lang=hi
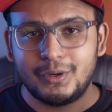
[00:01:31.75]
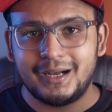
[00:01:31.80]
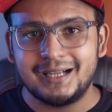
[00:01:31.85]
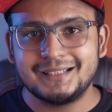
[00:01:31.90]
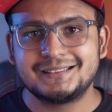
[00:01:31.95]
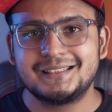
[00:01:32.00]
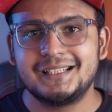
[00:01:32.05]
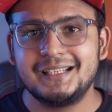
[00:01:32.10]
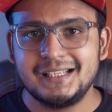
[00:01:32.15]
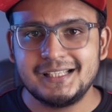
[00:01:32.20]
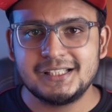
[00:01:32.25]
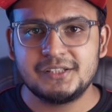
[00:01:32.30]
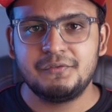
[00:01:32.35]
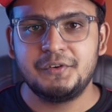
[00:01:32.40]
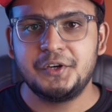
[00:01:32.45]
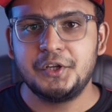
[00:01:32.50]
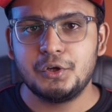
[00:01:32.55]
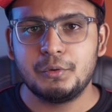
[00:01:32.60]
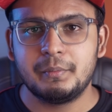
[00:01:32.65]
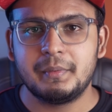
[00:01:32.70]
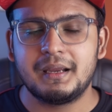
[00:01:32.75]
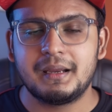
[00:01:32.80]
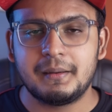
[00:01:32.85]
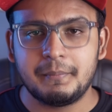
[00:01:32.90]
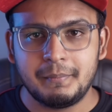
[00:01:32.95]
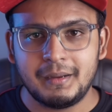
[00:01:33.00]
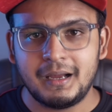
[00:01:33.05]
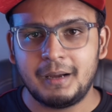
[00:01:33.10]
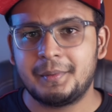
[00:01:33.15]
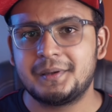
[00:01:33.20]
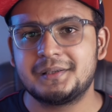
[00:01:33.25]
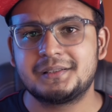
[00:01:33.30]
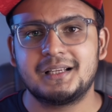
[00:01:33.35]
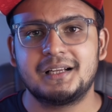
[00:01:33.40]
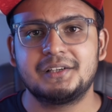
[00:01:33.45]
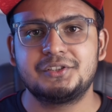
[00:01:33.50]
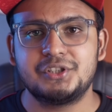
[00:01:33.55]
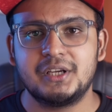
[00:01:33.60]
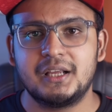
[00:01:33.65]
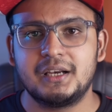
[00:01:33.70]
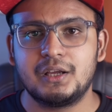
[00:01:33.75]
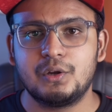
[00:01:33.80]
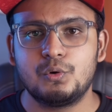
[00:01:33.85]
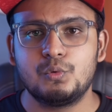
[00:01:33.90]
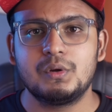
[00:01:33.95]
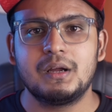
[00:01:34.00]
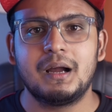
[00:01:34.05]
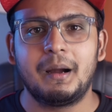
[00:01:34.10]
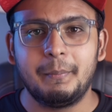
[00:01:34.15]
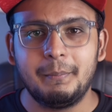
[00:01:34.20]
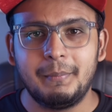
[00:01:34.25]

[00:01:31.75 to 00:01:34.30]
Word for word: आज की इस वीडियो में मैं आपके साथ शेयर करूंगा